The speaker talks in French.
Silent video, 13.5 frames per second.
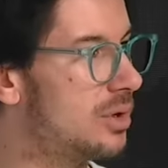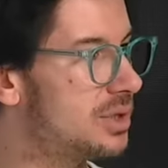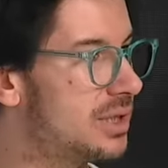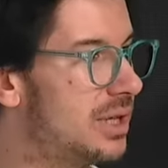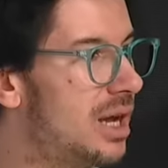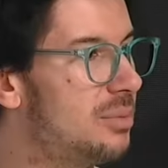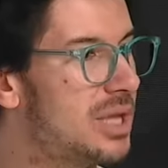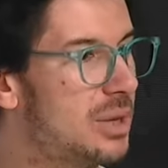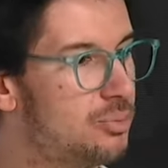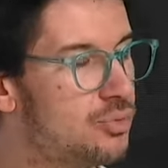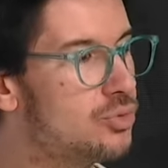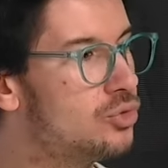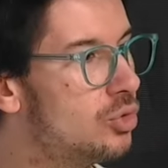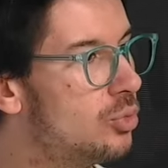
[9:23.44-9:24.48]
etc. Mais il y a
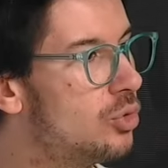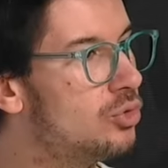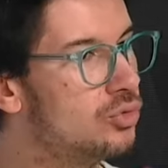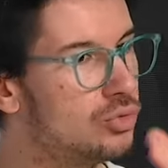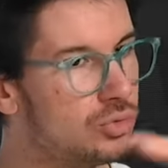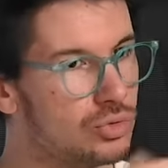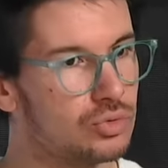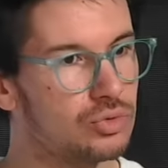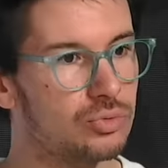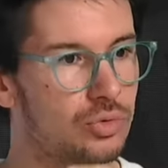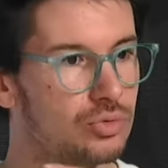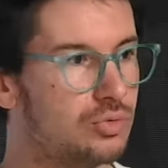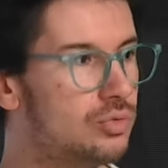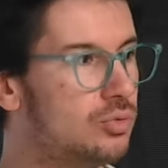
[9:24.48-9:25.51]
plus de menus, de
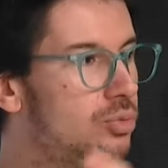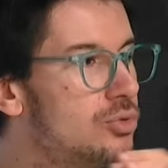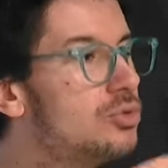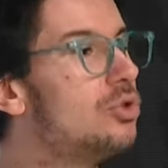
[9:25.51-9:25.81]
sous-menus, plus de